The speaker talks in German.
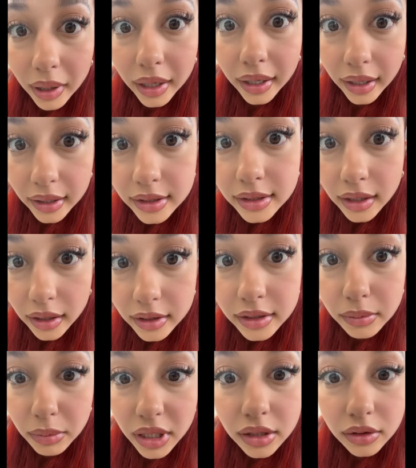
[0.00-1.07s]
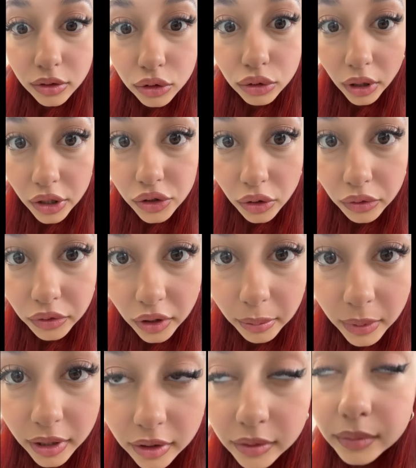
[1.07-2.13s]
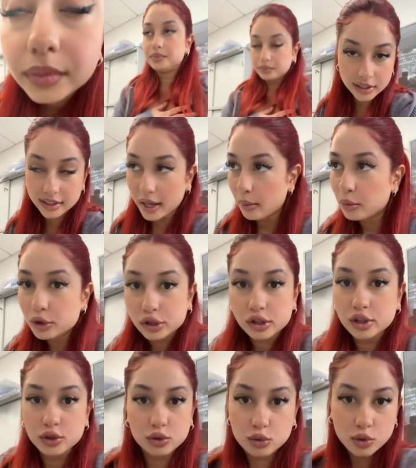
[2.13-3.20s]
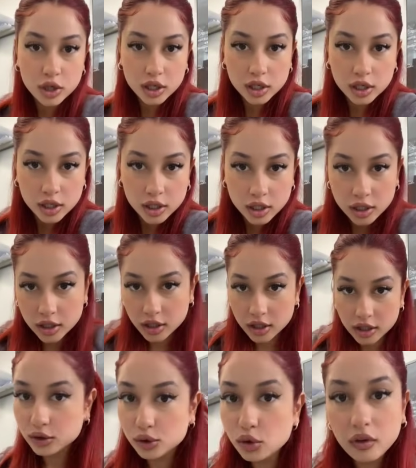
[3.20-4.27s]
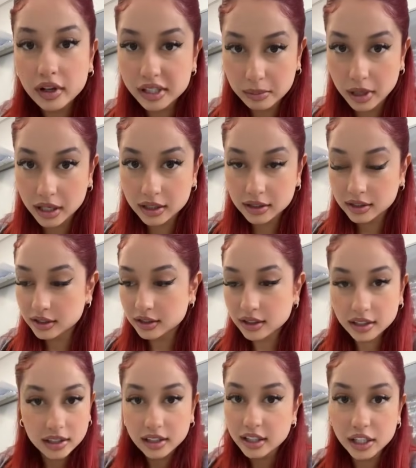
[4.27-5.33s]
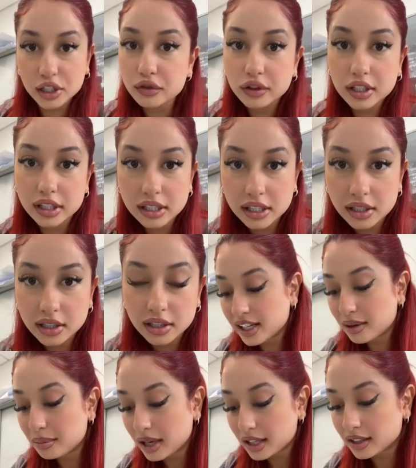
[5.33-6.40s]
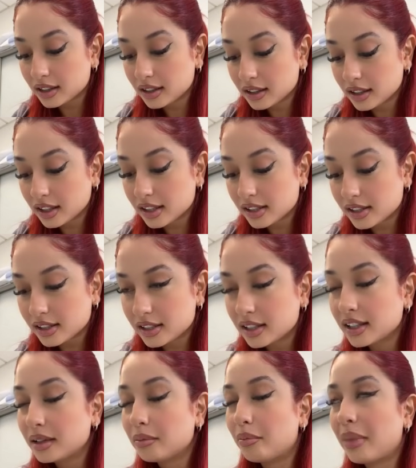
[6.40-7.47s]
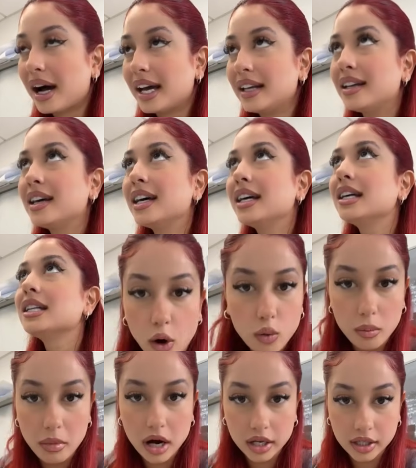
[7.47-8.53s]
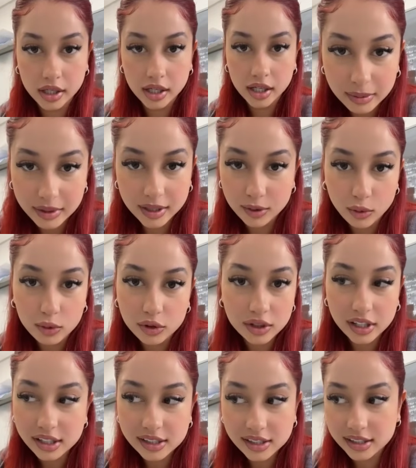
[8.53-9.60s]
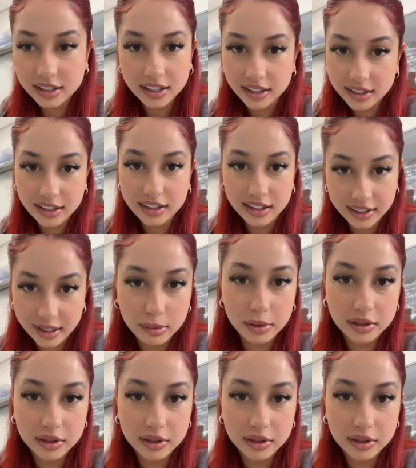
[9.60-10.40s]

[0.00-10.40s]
habe einen ganz, ganz miesen Crush auf jemanden. Der muss nur sowas machen, ich flitz. Dieser Mann ist mein Traummann. Ich liebe ihn, ohne dass ich